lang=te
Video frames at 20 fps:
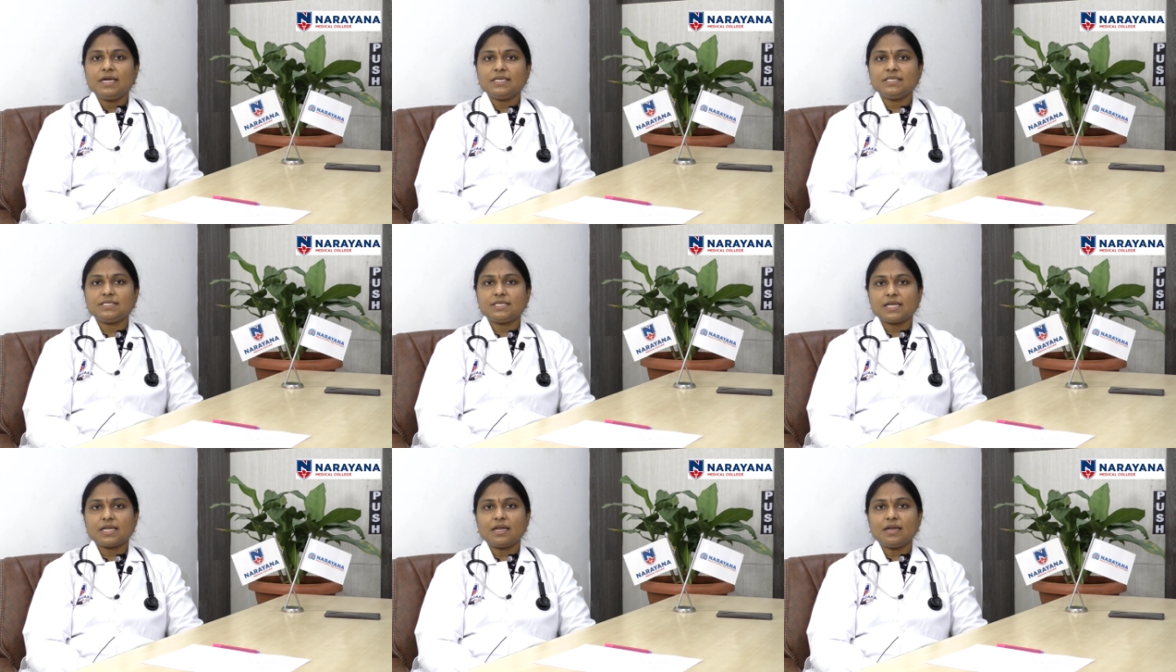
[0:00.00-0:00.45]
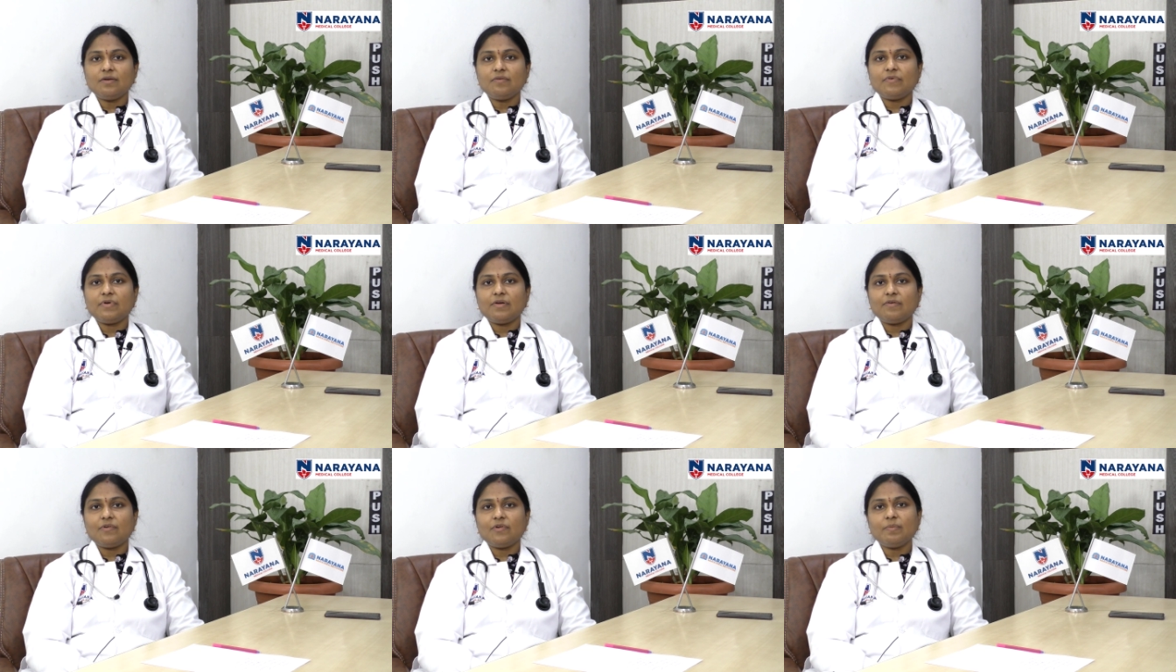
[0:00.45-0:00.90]
ఈ
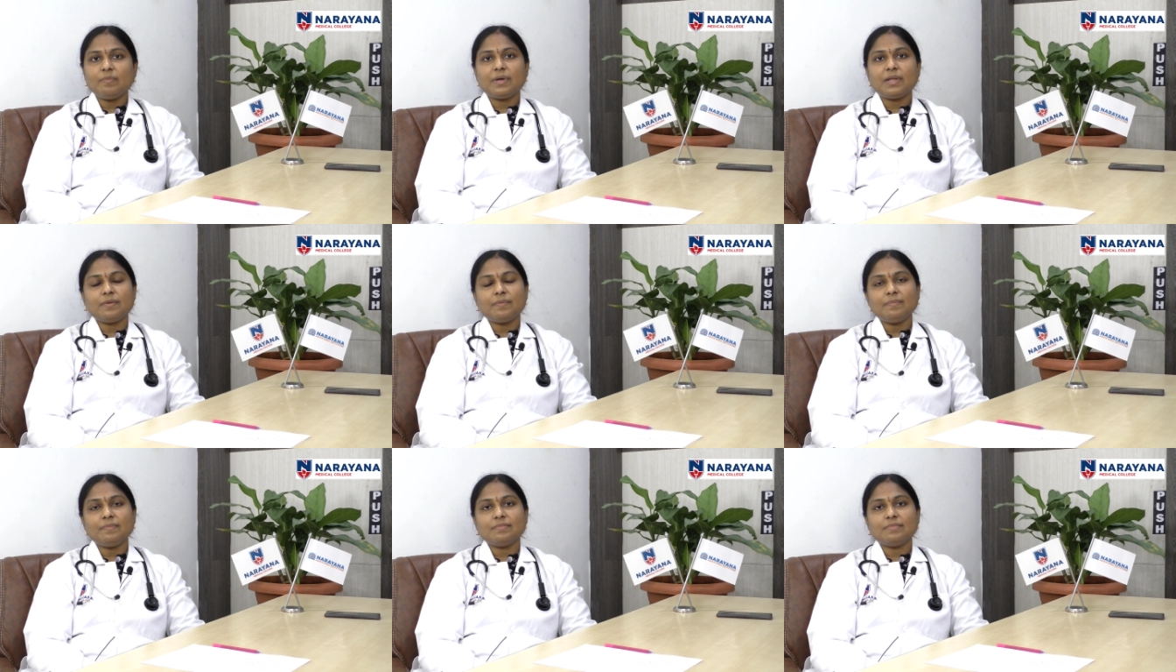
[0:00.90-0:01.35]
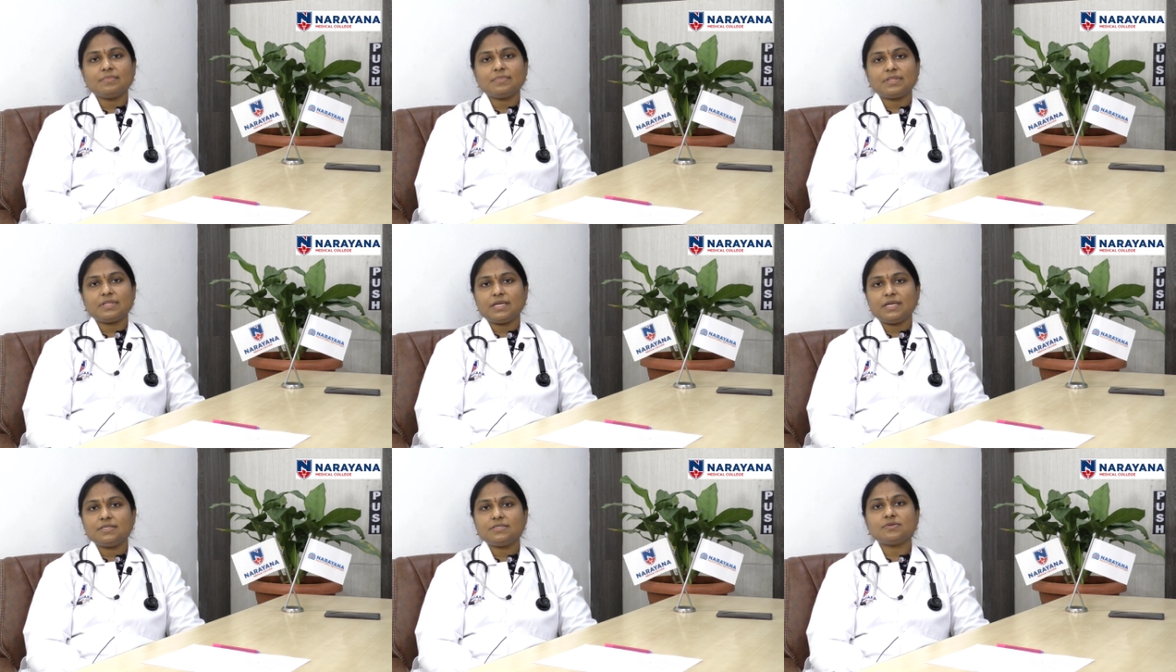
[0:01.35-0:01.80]
సెకండ్ వేవ్లో మనం
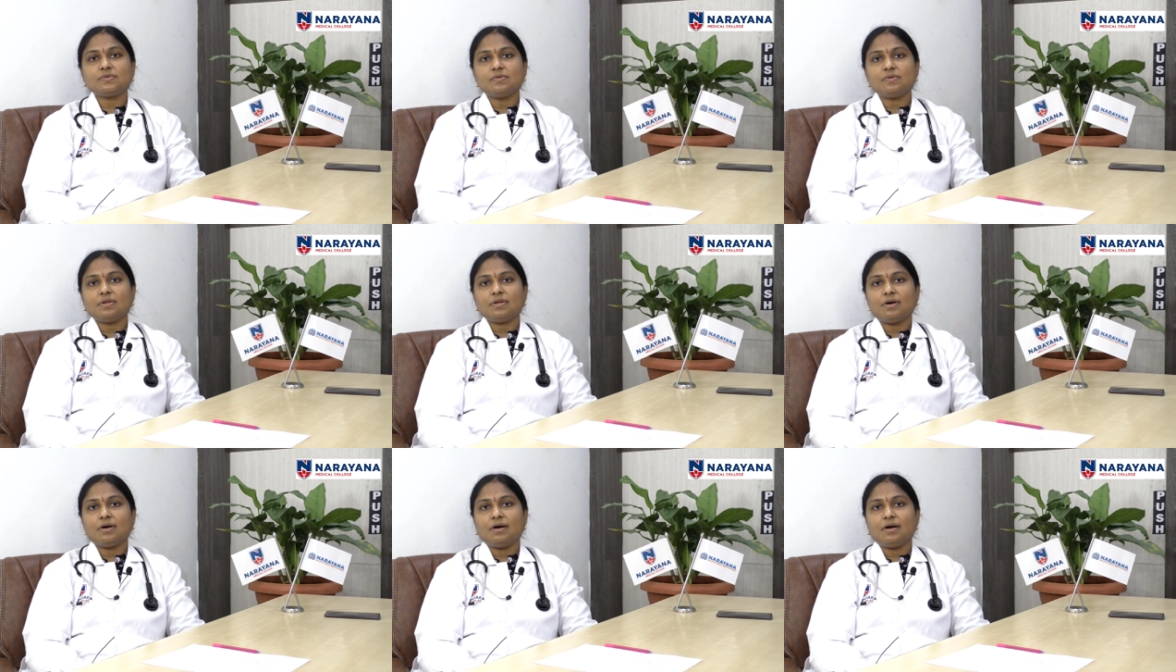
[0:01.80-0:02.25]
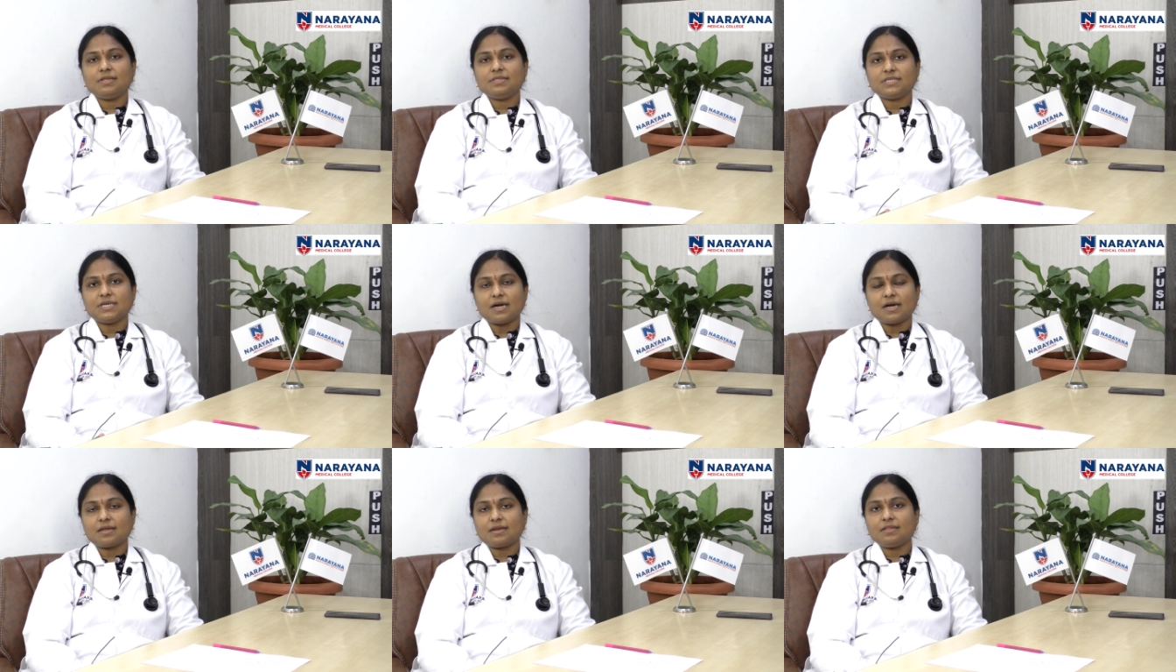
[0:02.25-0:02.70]
తీసుకు
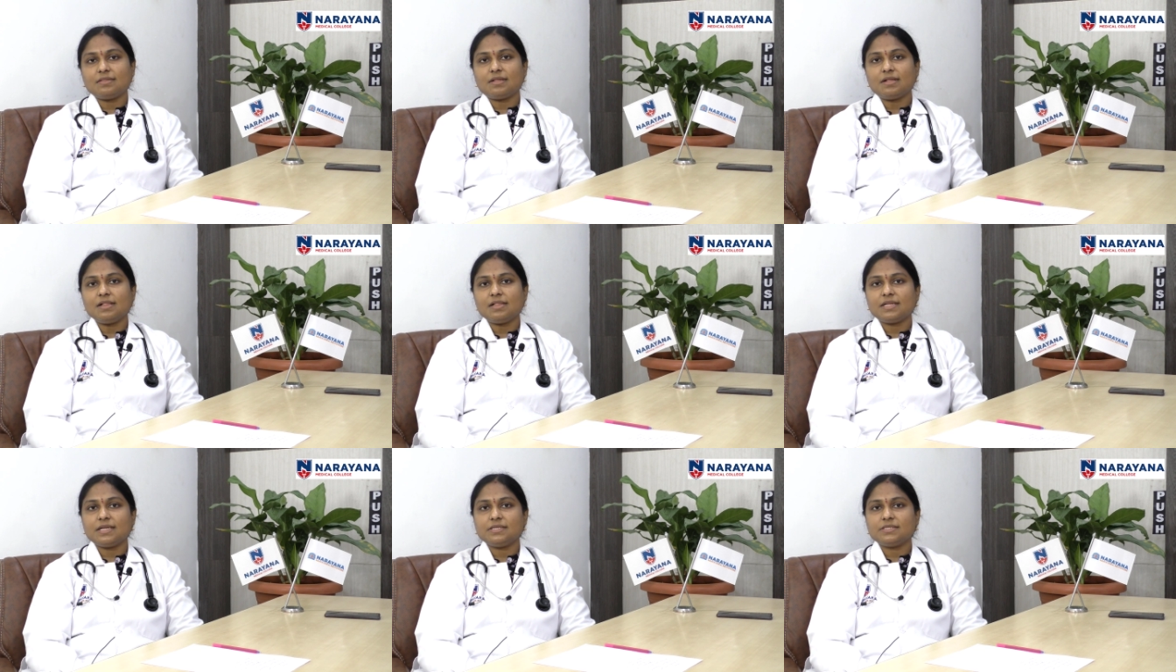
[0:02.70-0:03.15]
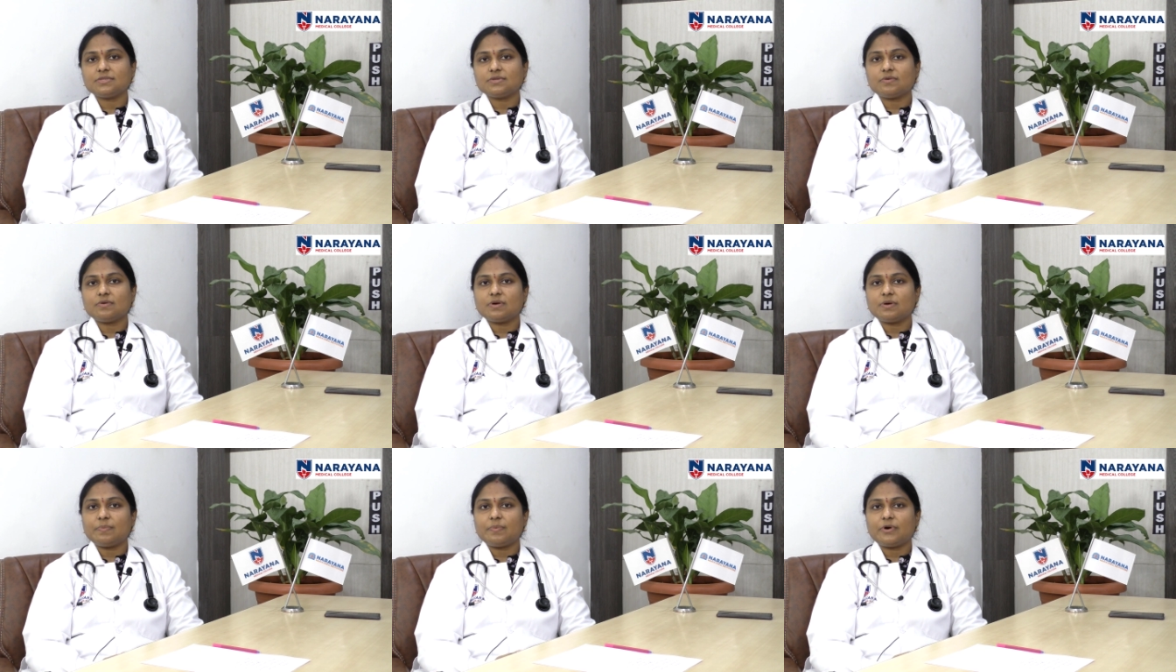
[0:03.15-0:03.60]
జాగ్రత్తలు
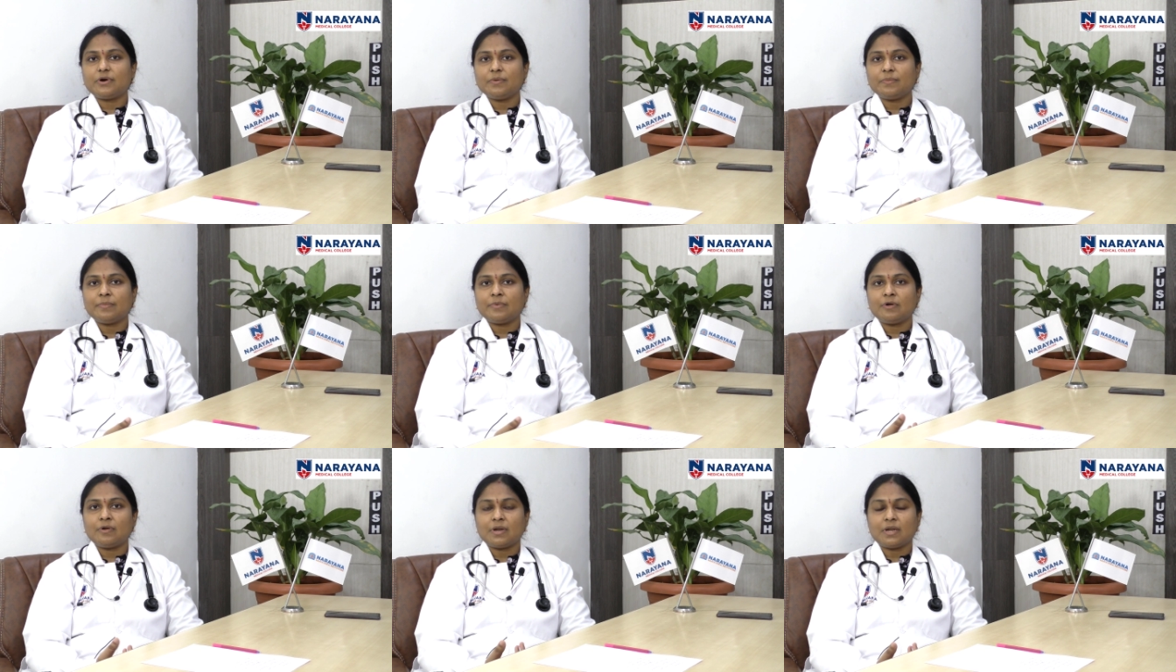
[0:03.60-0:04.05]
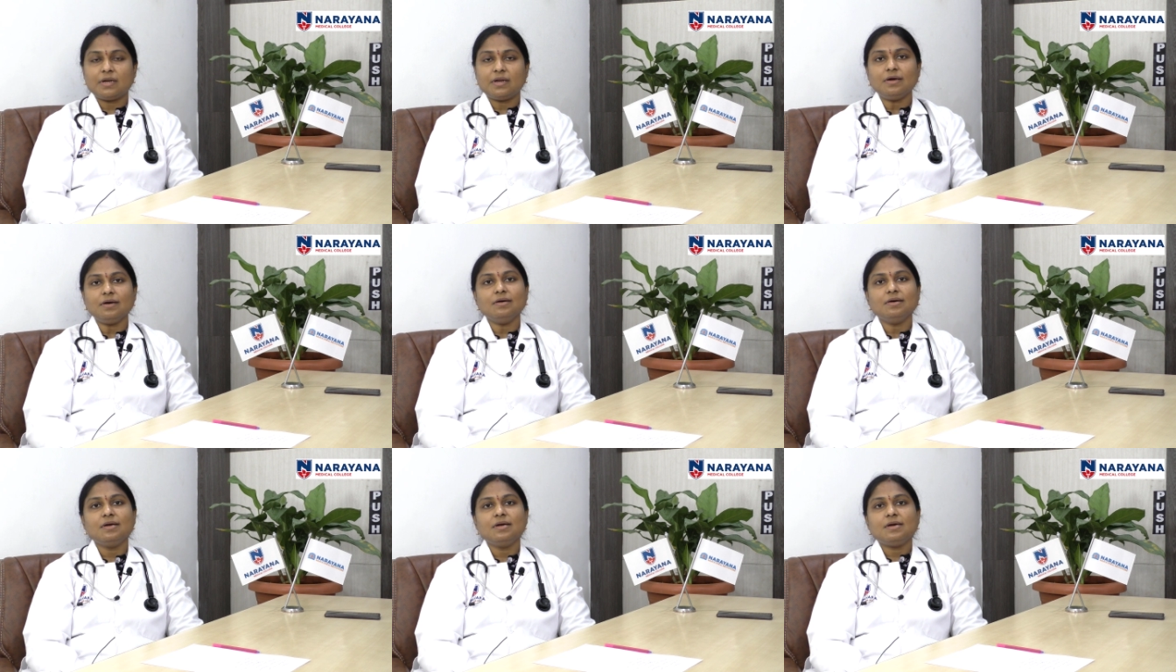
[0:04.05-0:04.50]
తీసుకోకపోవడం
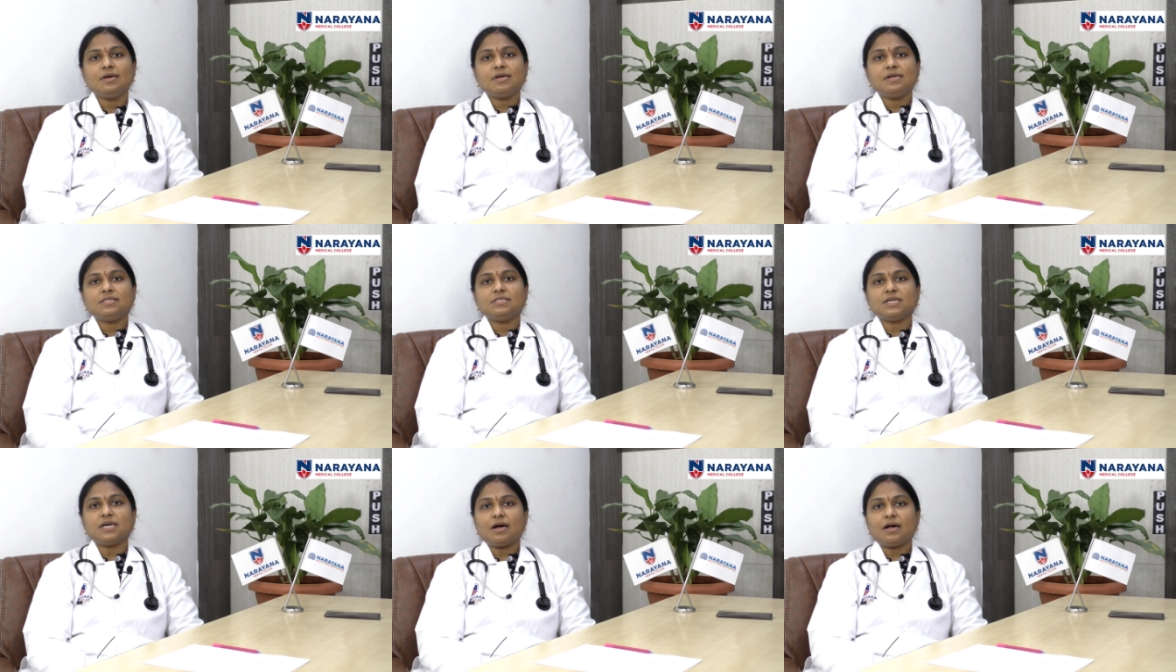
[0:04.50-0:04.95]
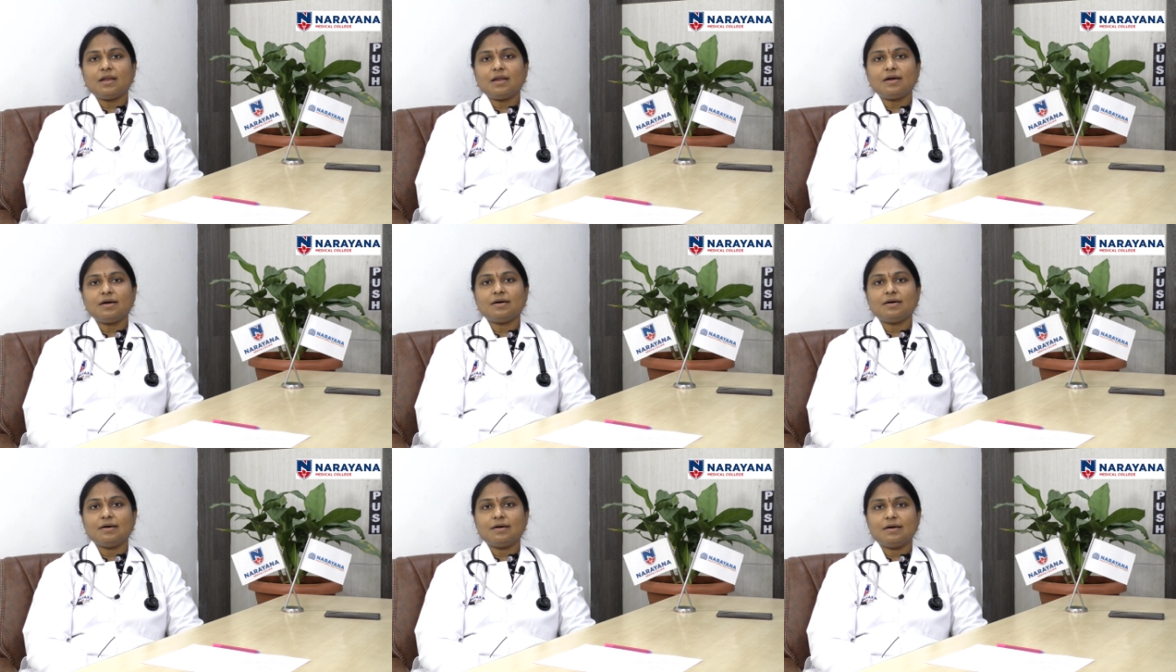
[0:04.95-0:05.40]
వలన చాలా